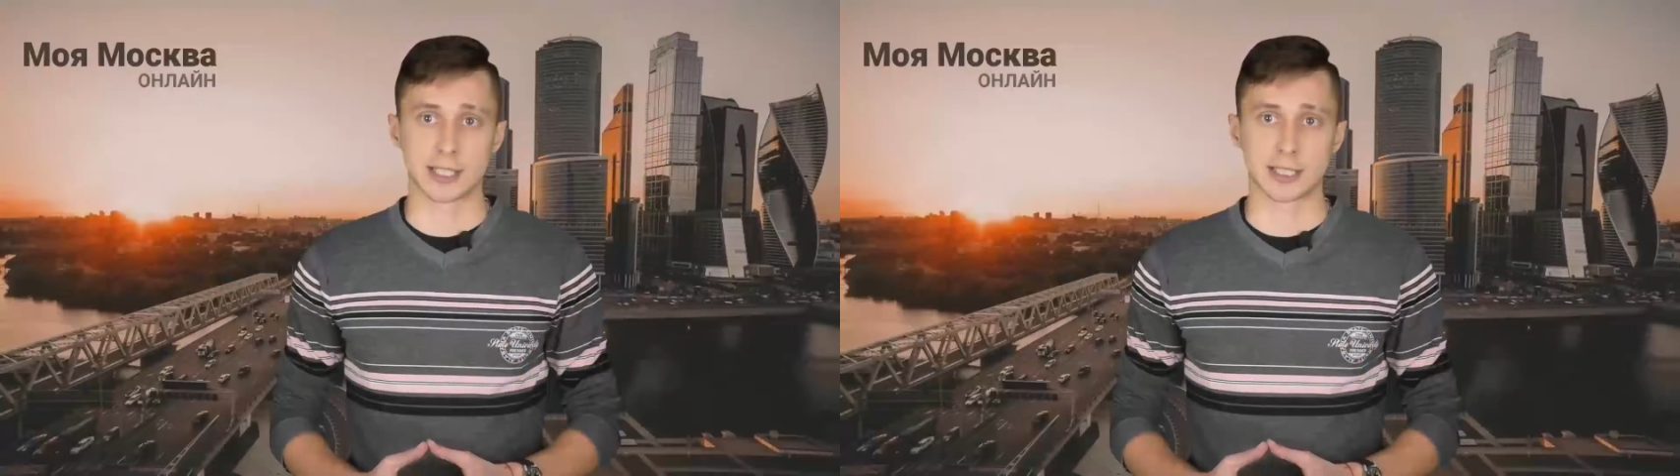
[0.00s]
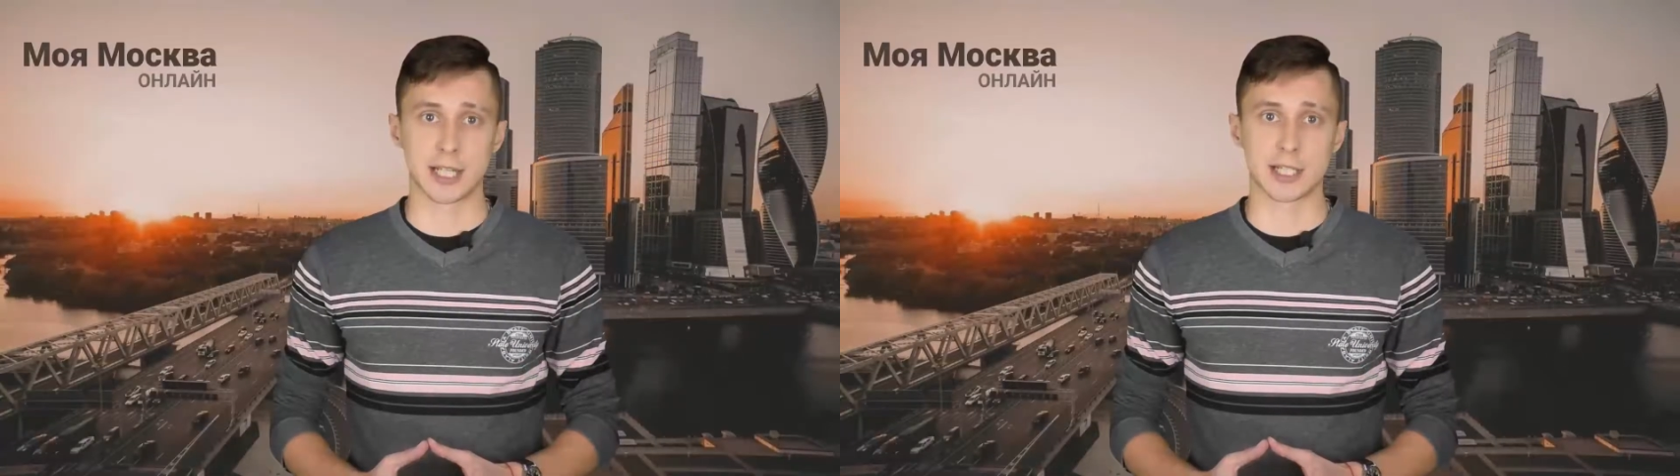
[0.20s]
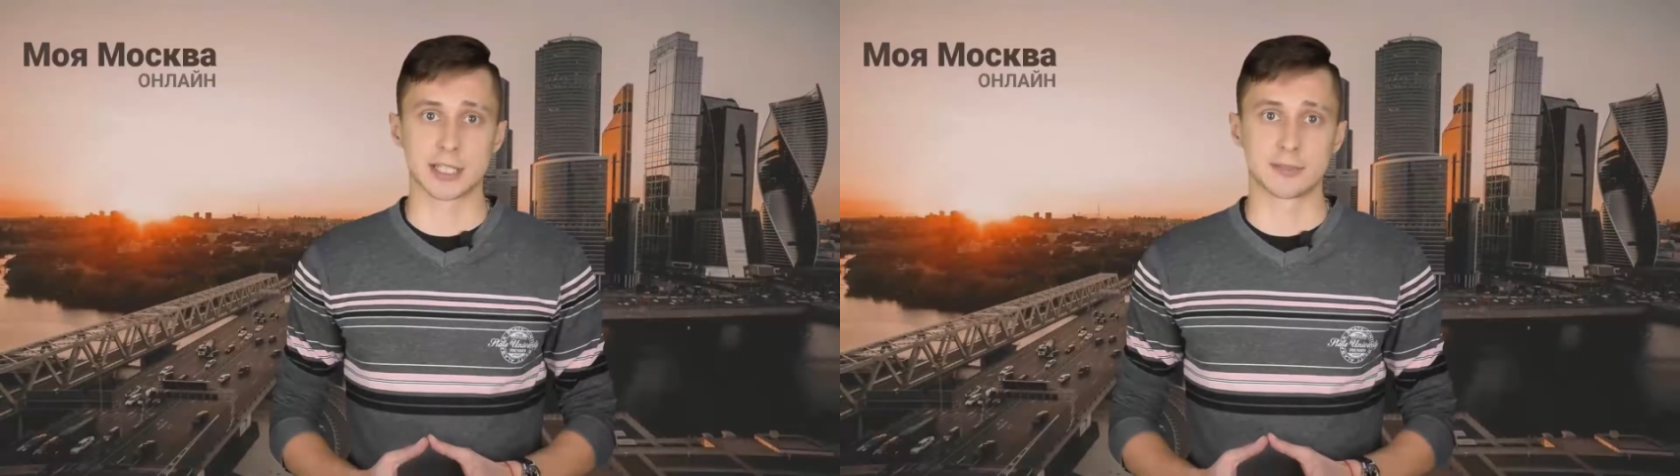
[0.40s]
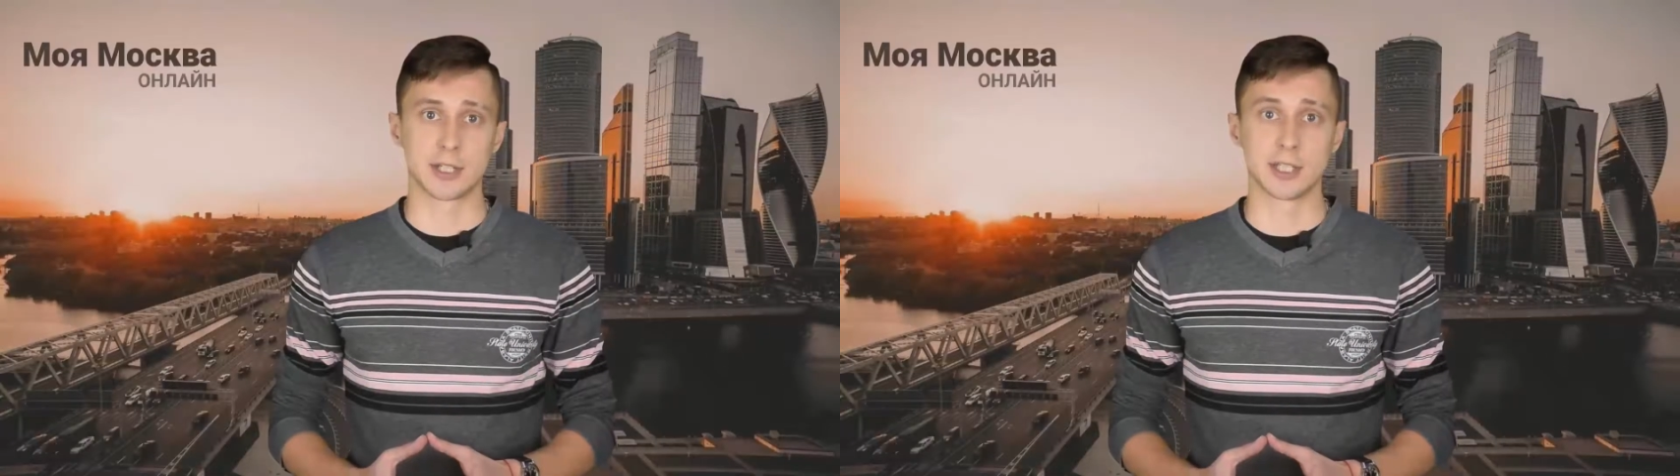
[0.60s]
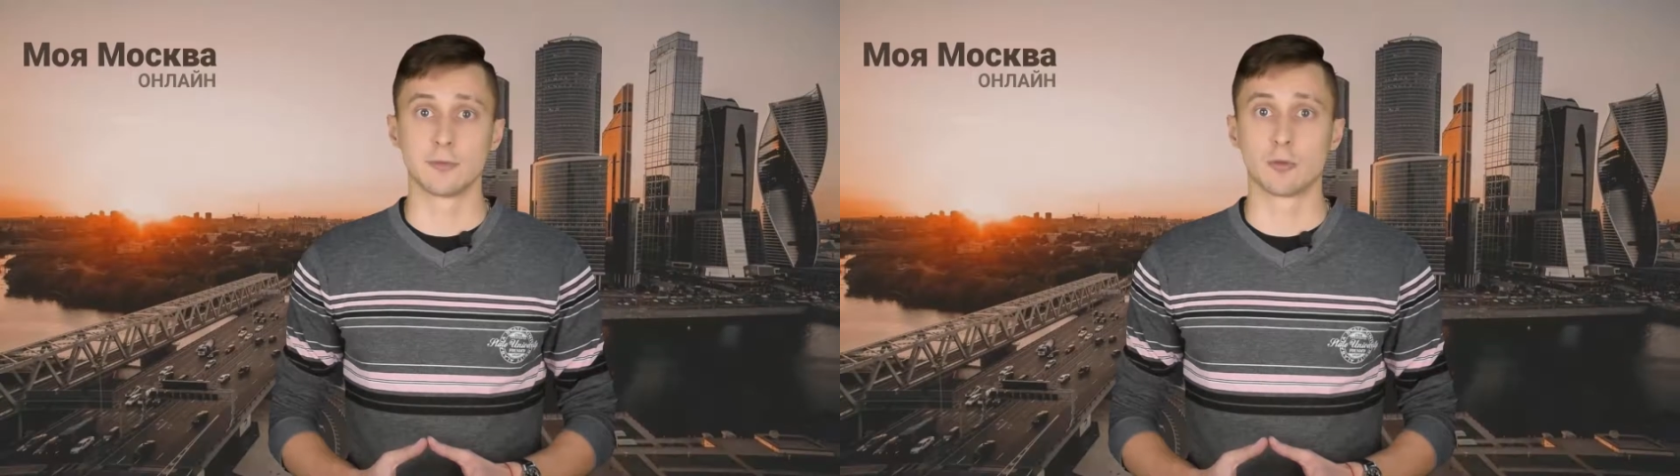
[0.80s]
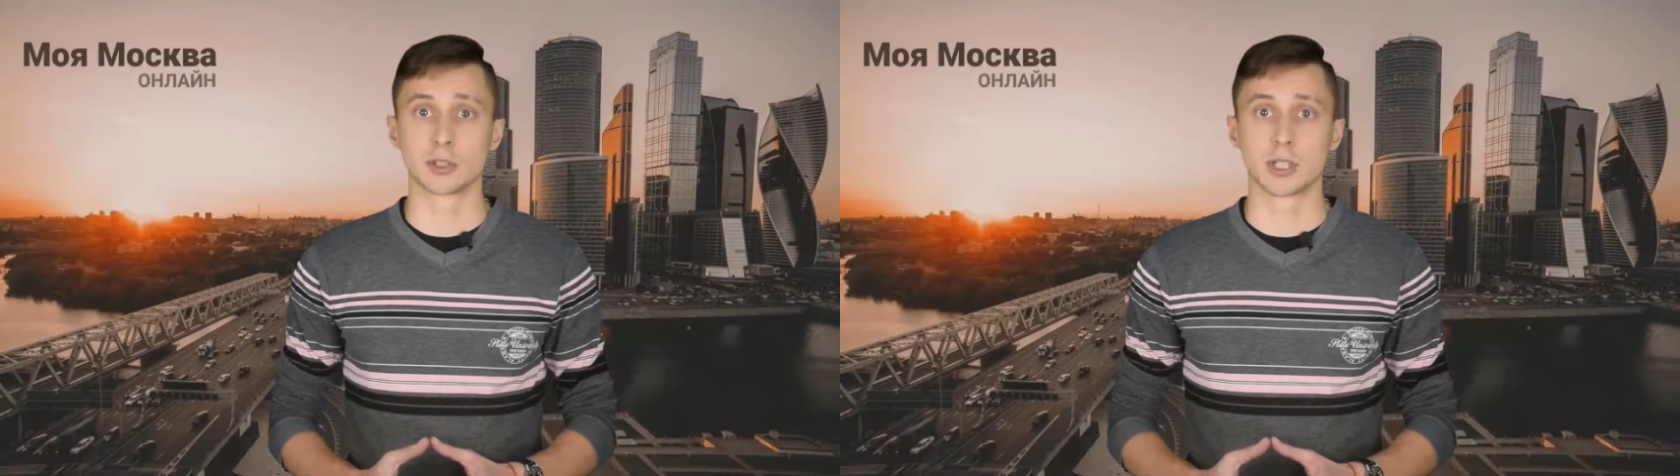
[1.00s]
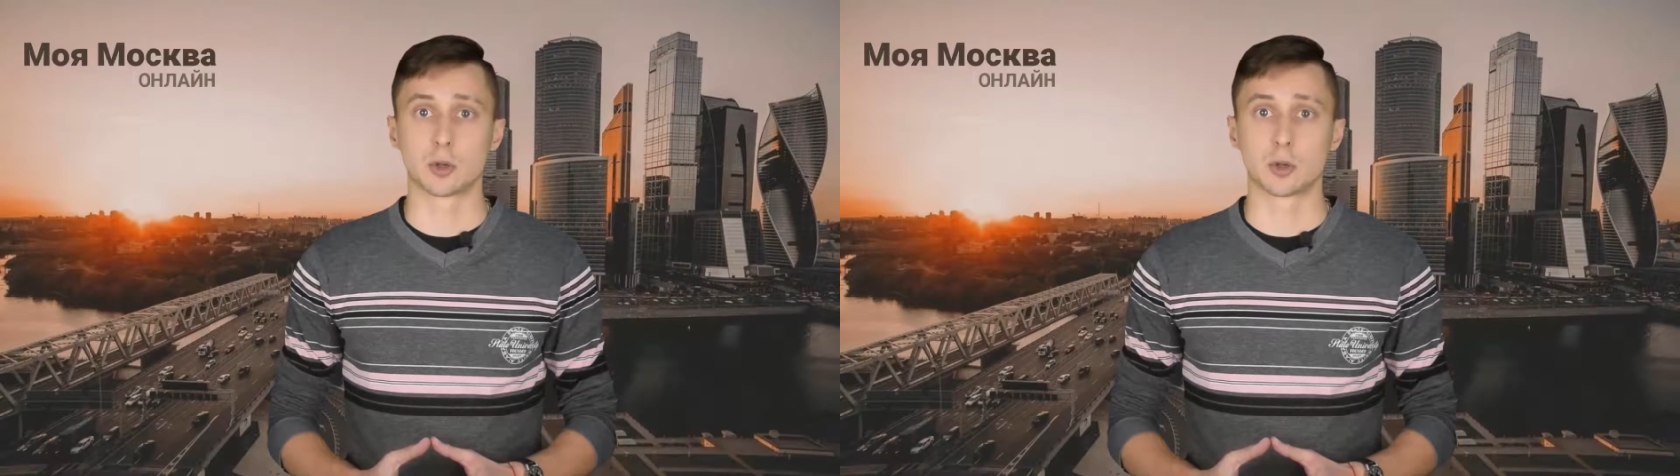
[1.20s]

строительства и ввода